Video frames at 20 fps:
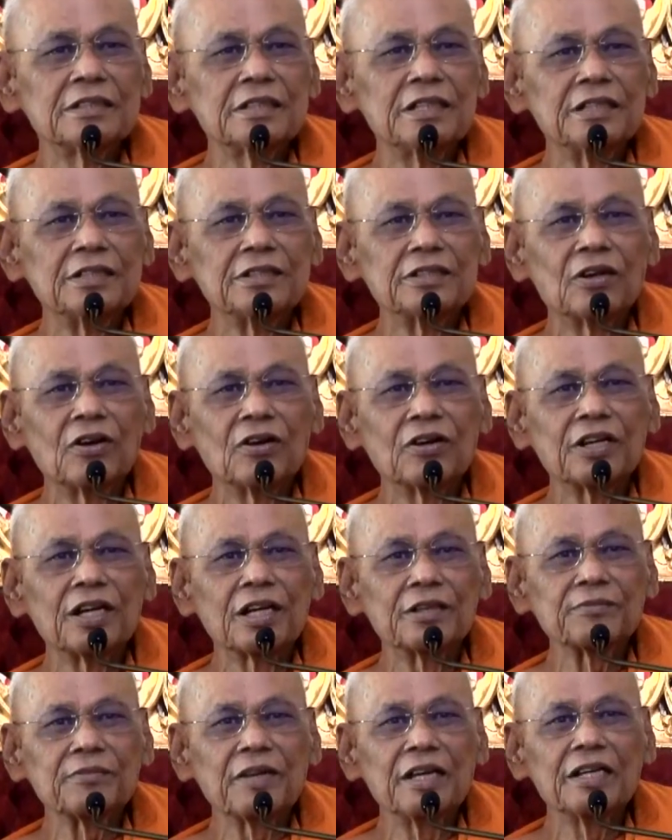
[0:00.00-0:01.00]
ติดต่อกั
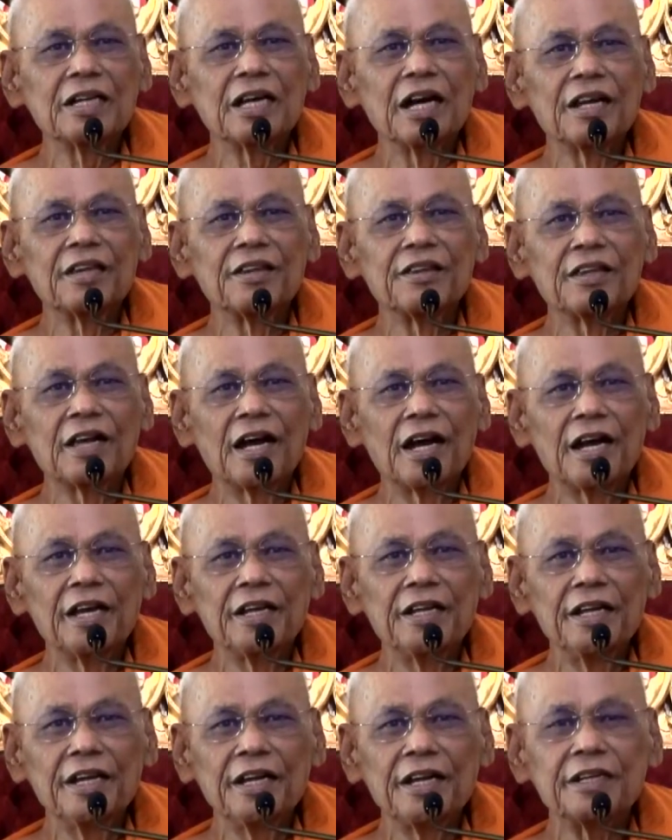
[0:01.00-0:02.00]
นไม่ขาดสาย
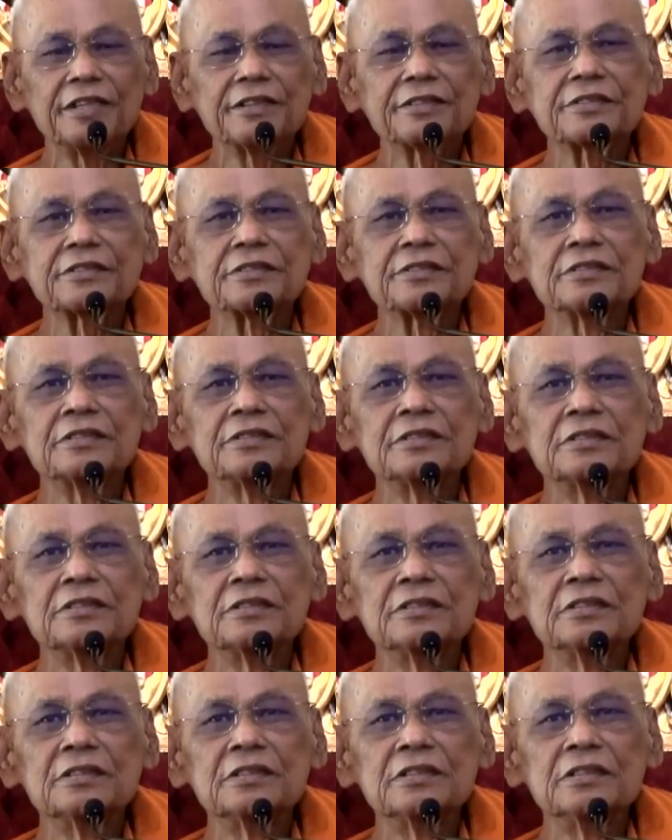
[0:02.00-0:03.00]
เนี่ย
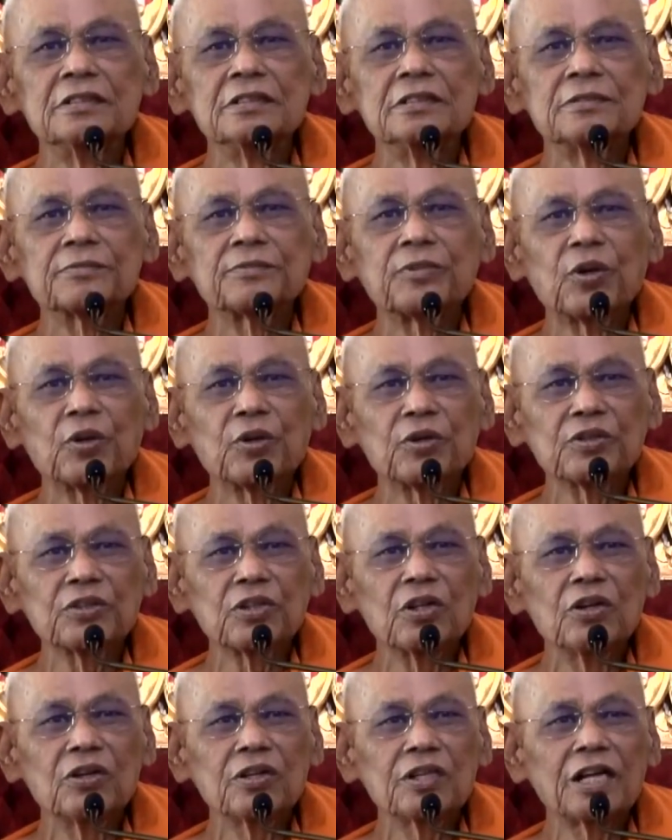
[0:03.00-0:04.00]
ผล
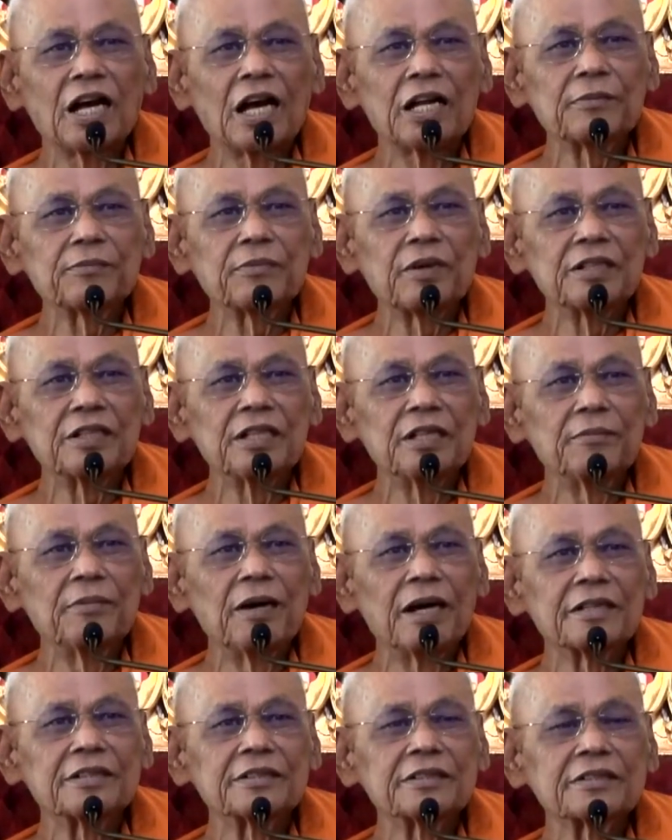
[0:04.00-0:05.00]
ของการปฏิ
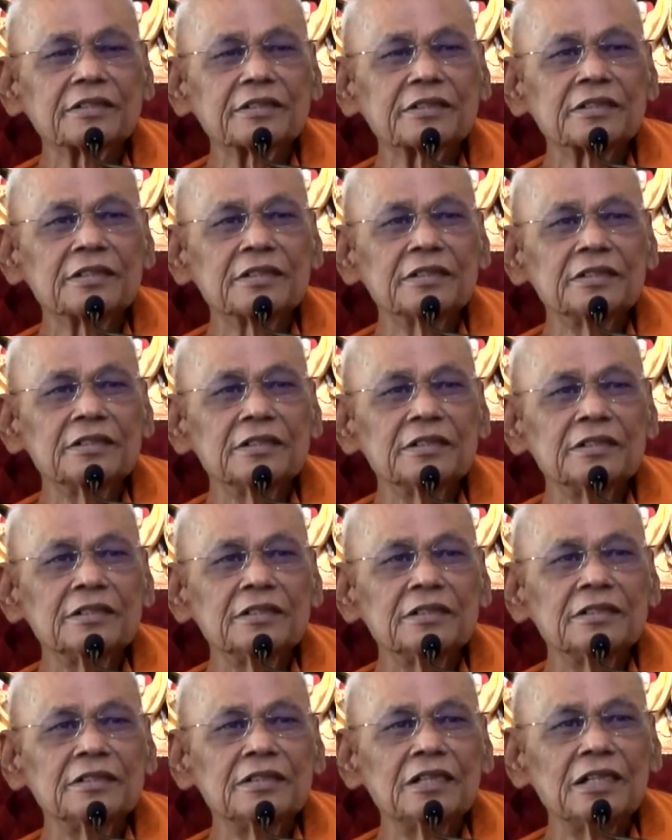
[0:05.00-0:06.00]
บัติ
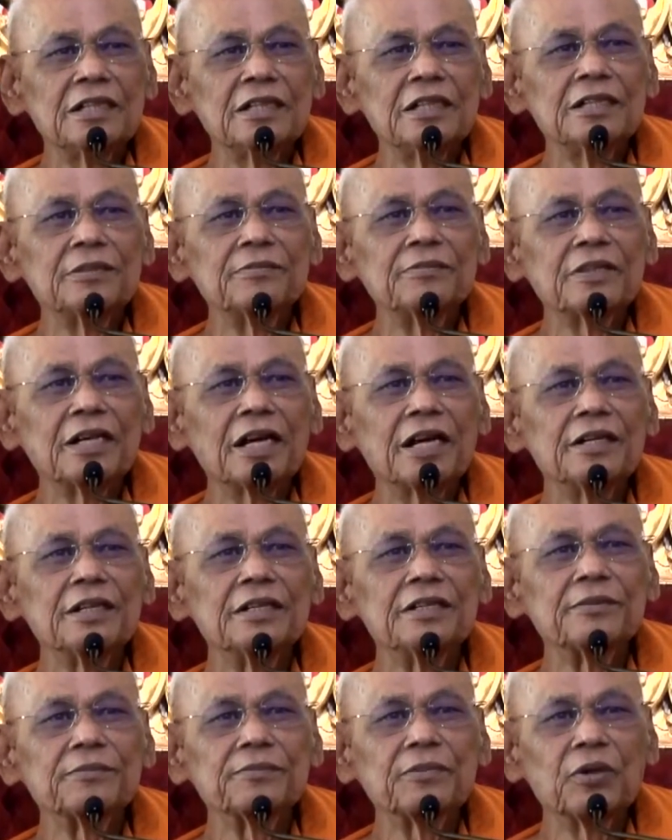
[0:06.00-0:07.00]
จะเริ่มให้
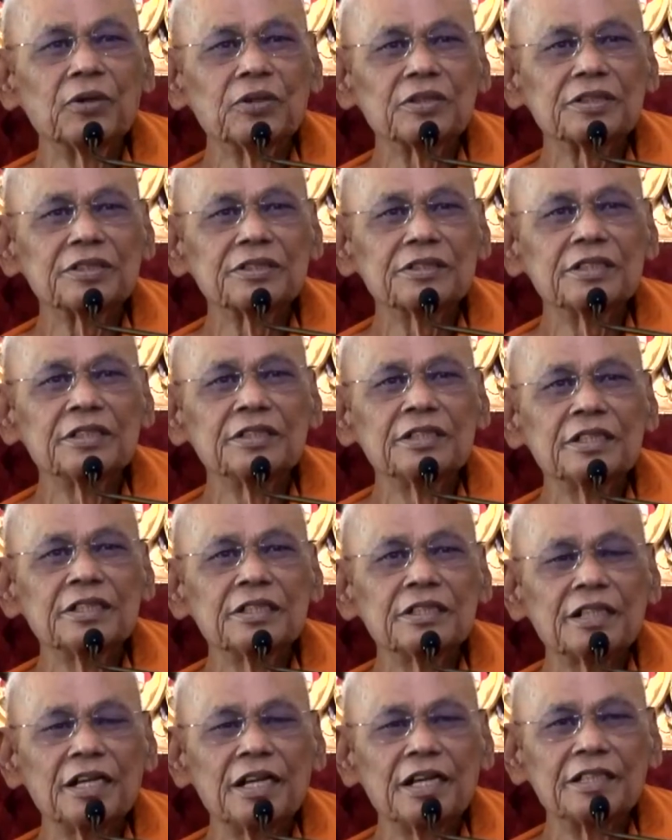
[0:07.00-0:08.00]
ผล
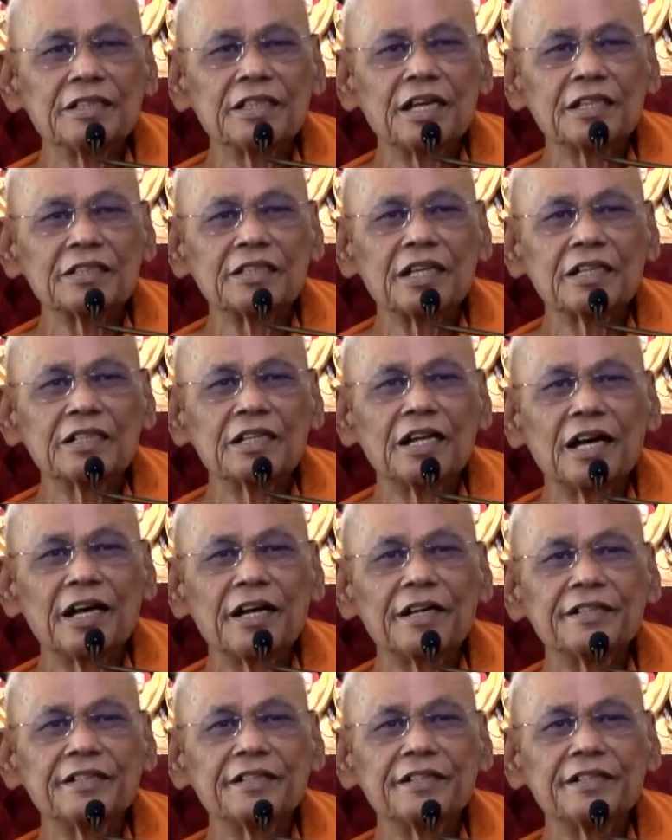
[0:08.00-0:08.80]
แต่ท่านทั้งหลา